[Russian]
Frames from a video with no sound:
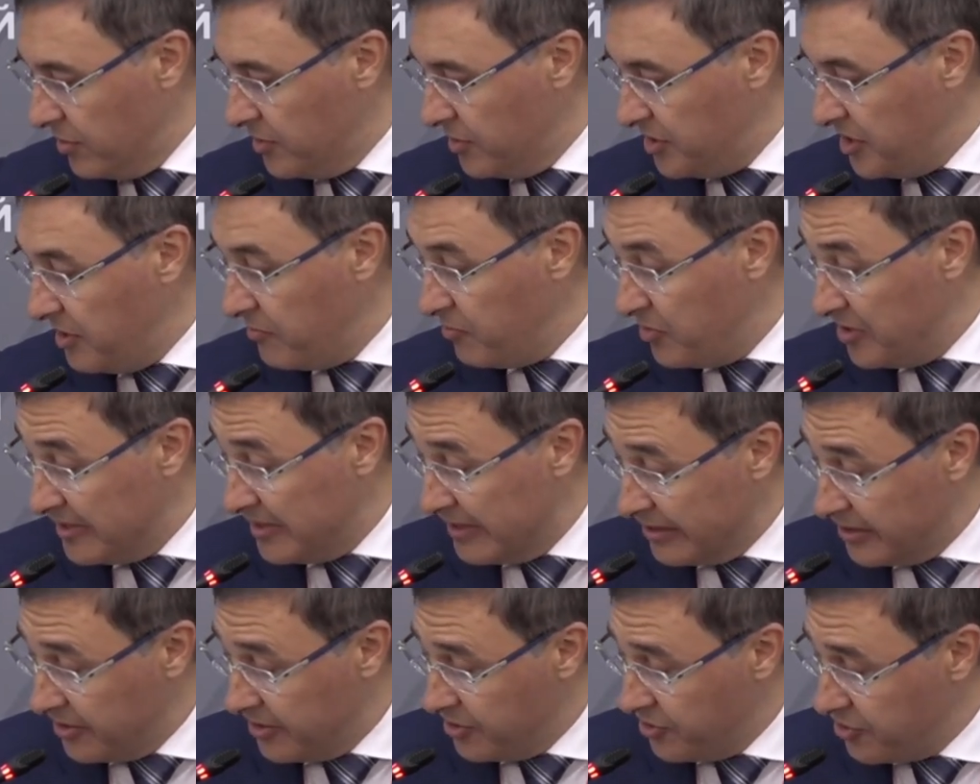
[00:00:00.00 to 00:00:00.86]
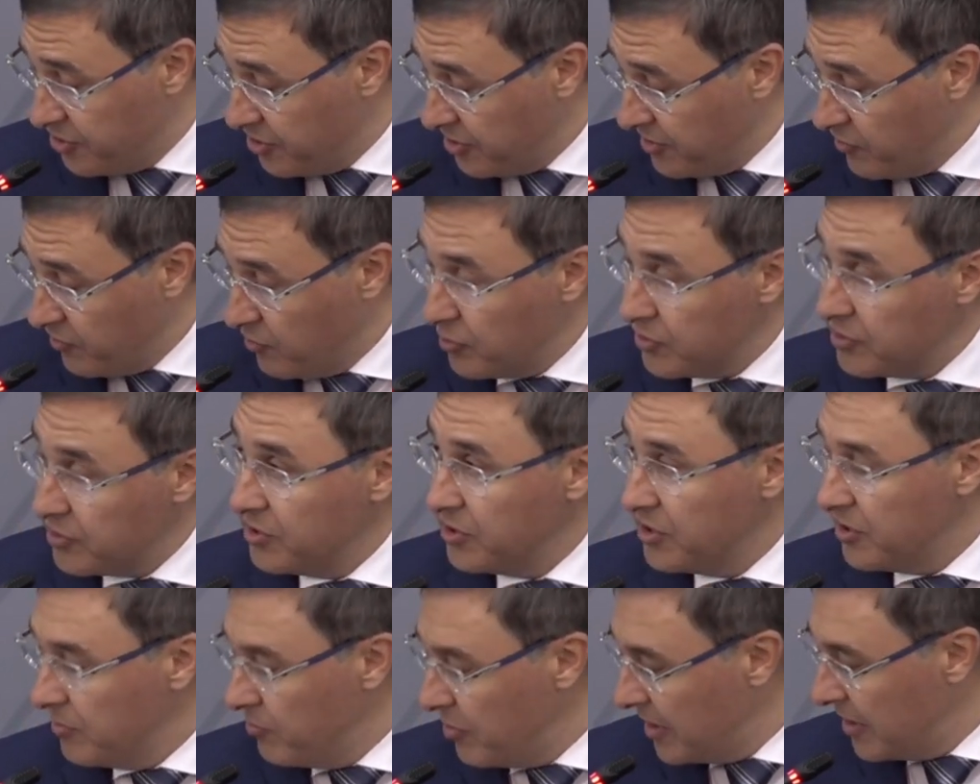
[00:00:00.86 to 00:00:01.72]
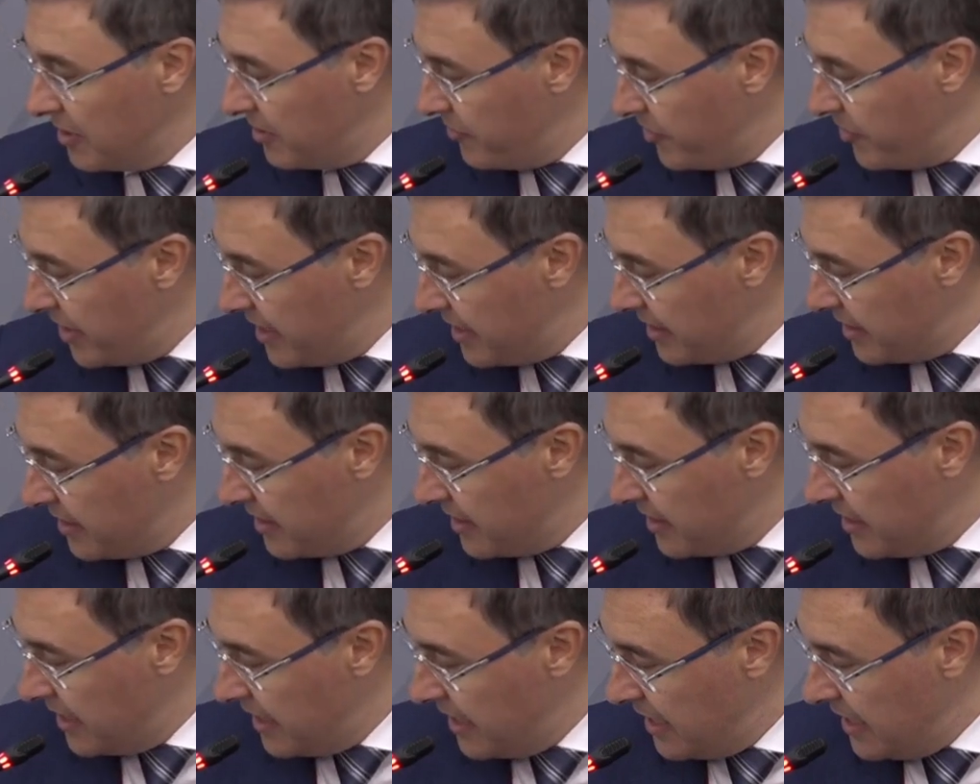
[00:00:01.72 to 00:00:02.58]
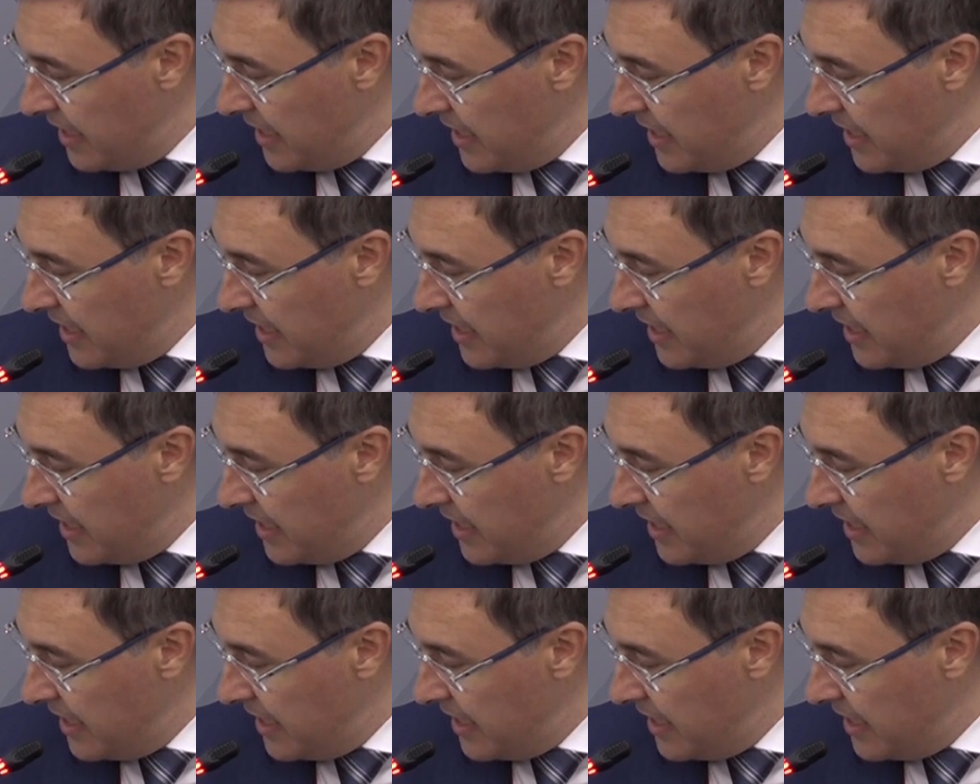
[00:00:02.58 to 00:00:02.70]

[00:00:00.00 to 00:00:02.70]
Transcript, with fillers: 70 э, тысяч это выпускники бакалавриата,